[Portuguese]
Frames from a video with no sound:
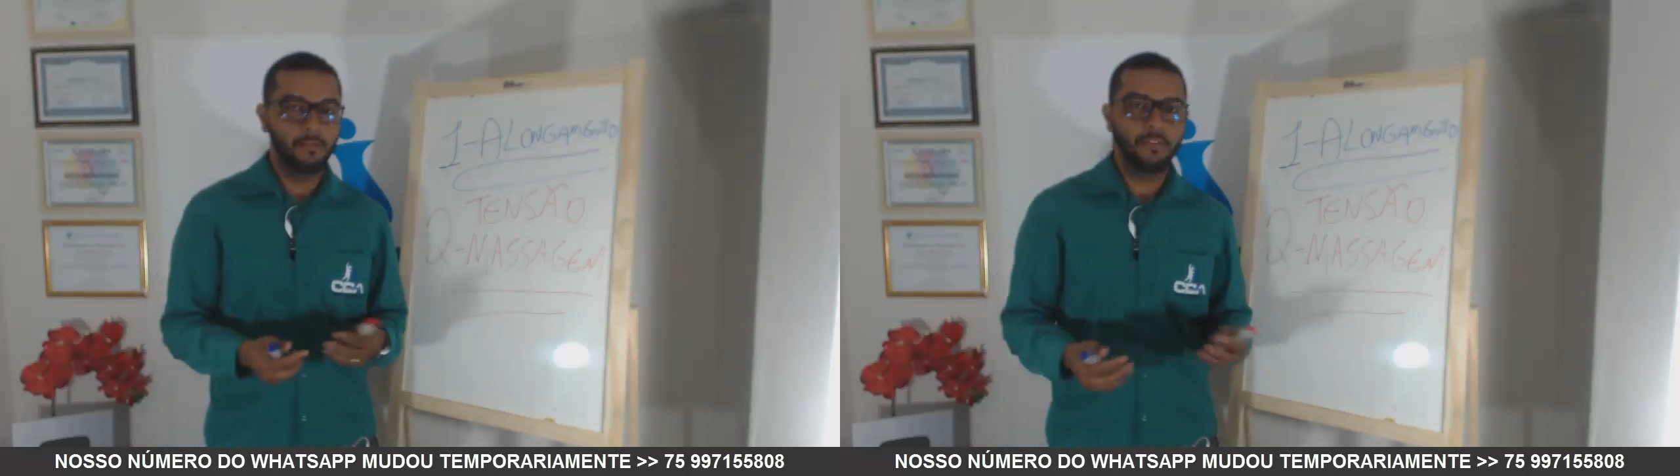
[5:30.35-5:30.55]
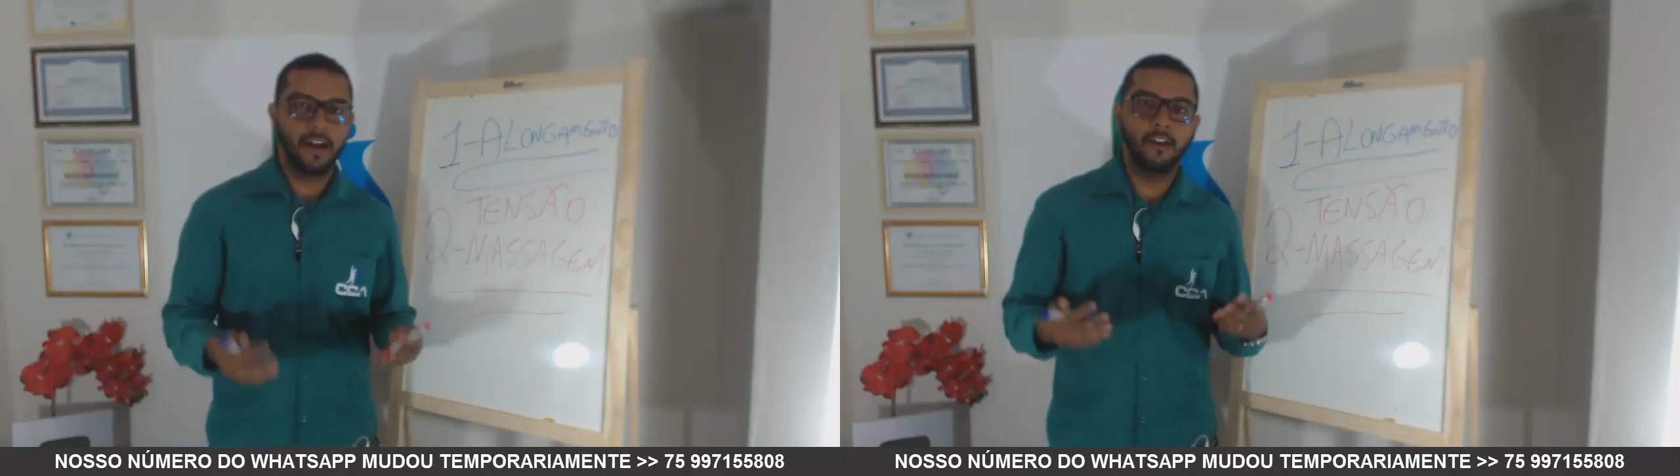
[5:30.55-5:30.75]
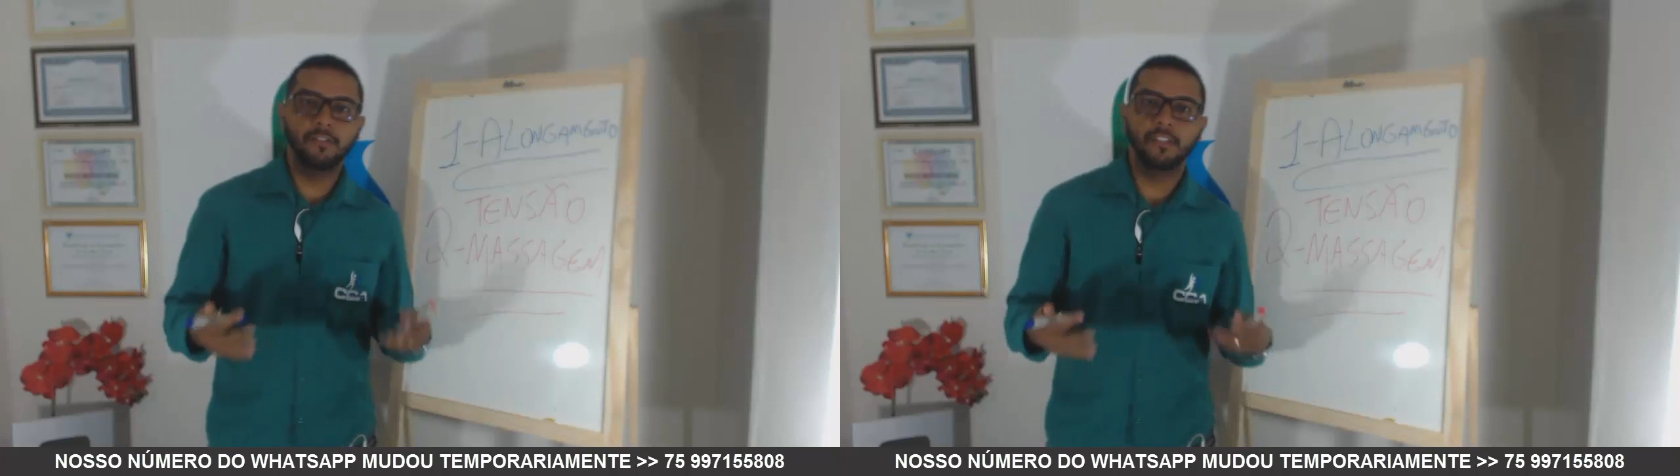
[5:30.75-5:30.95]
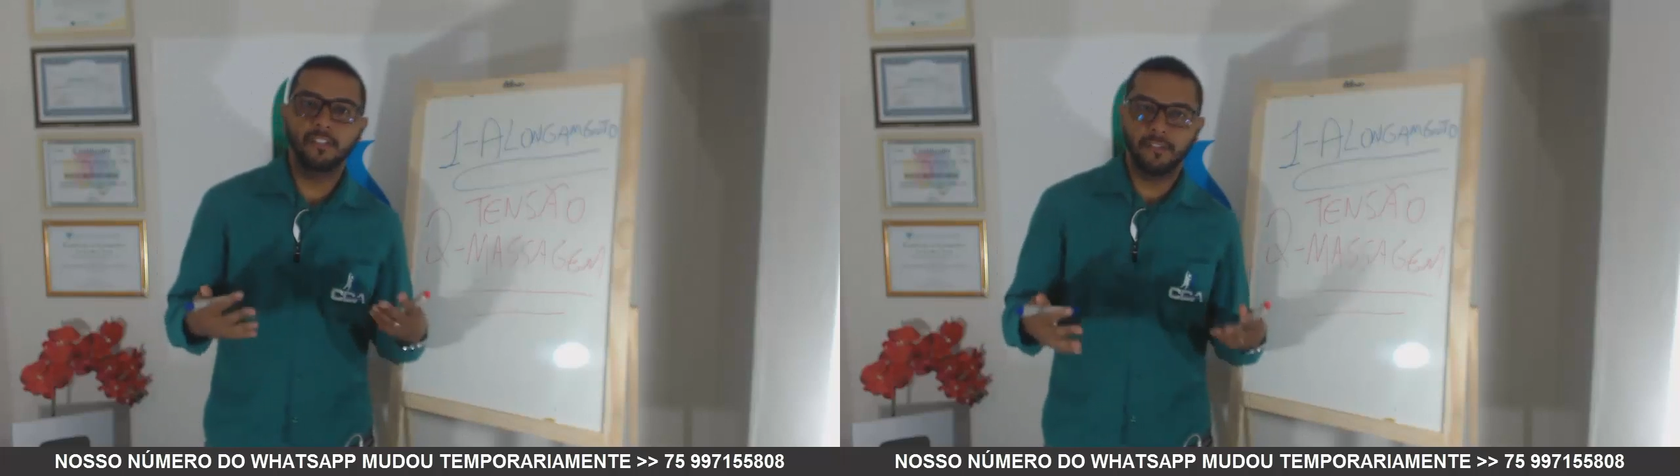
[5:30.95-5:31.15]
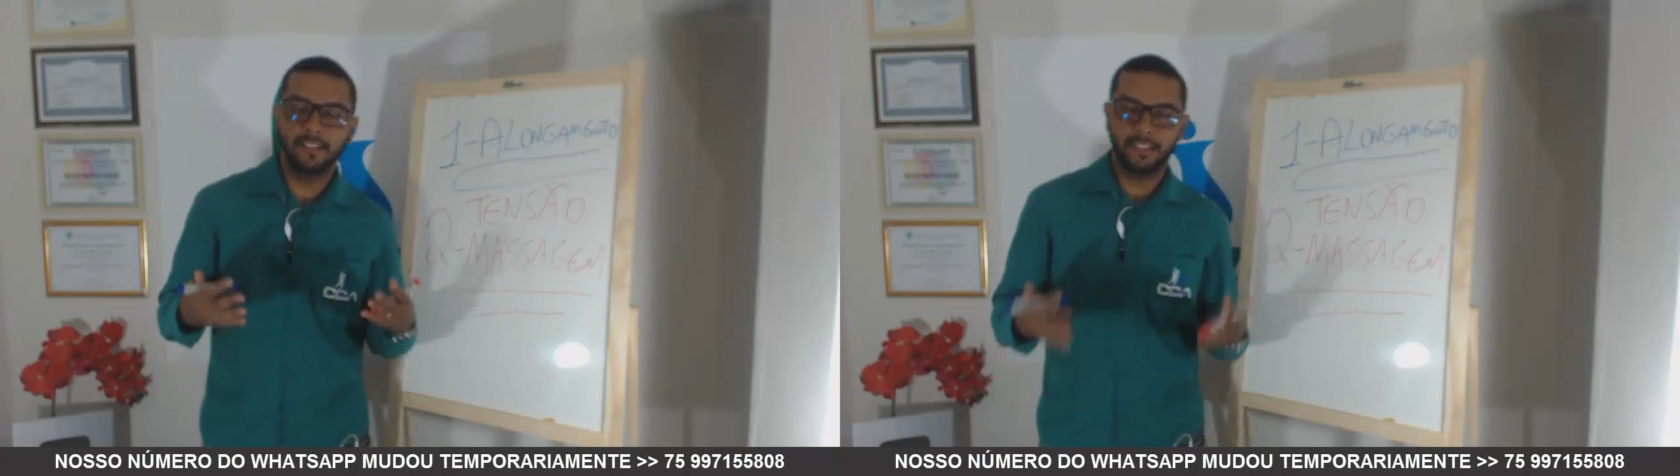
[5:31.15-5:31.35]
lugar onde
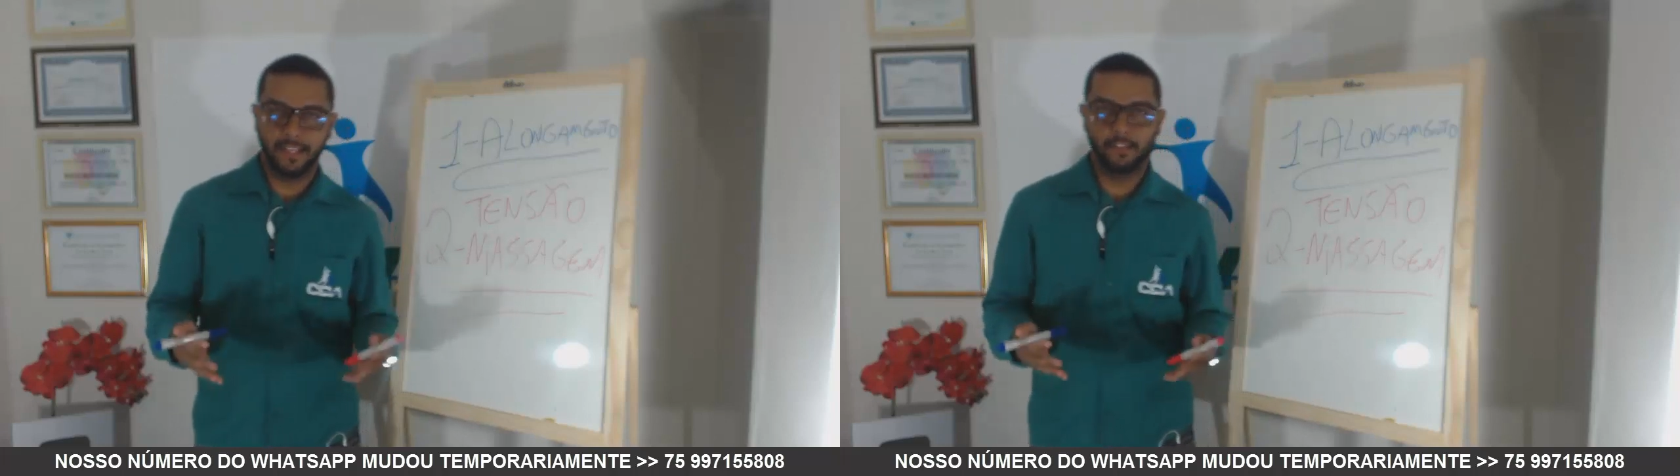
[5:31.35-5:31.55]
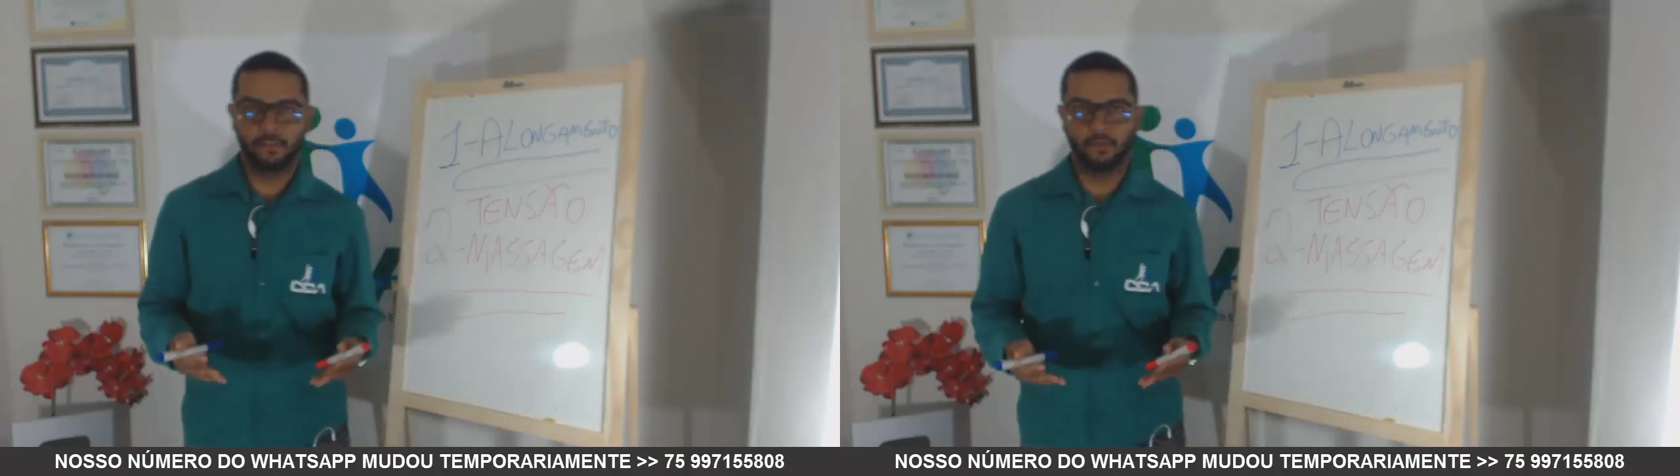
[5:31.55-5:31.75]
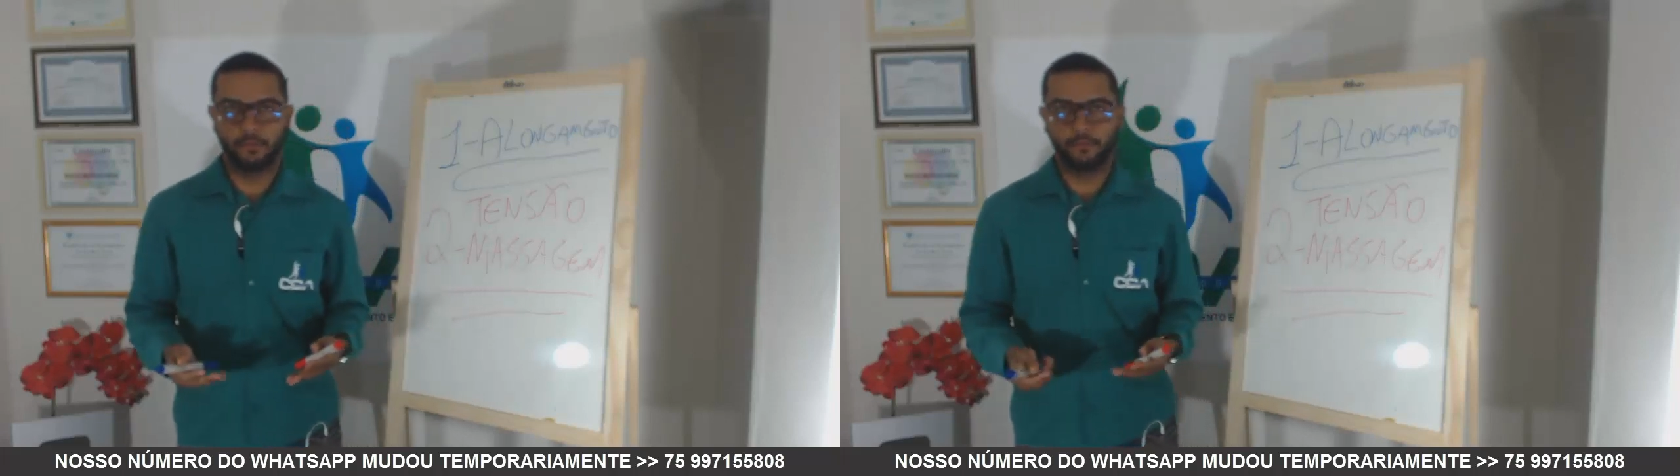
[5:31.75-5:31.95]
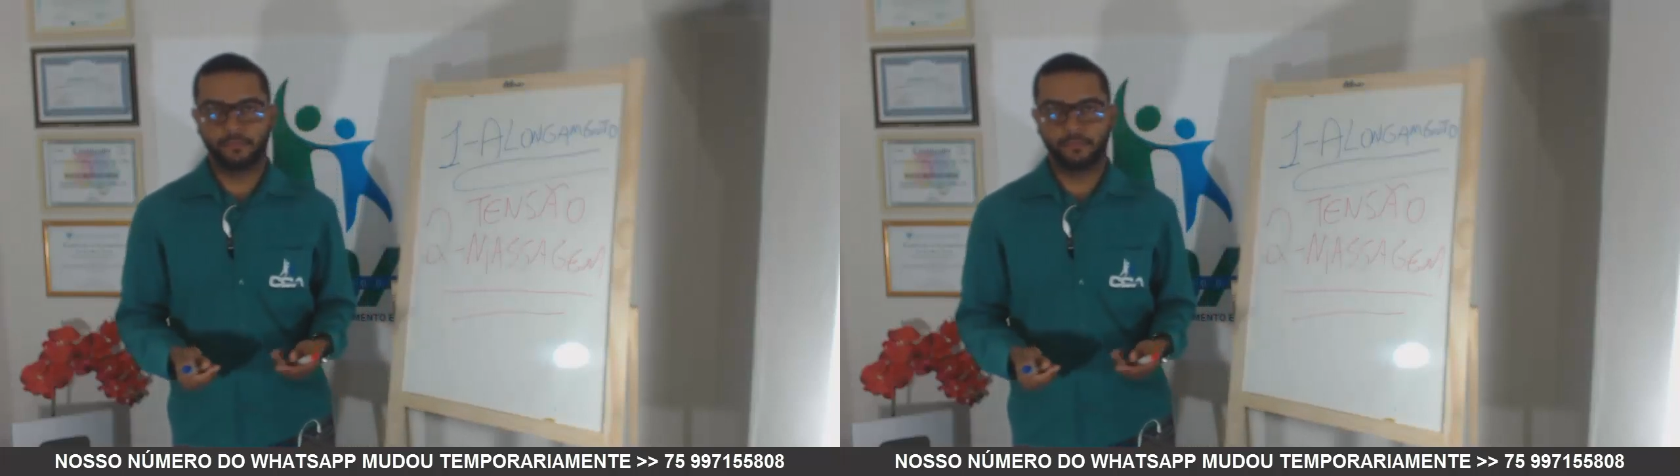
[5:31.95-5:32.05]
estiver tenso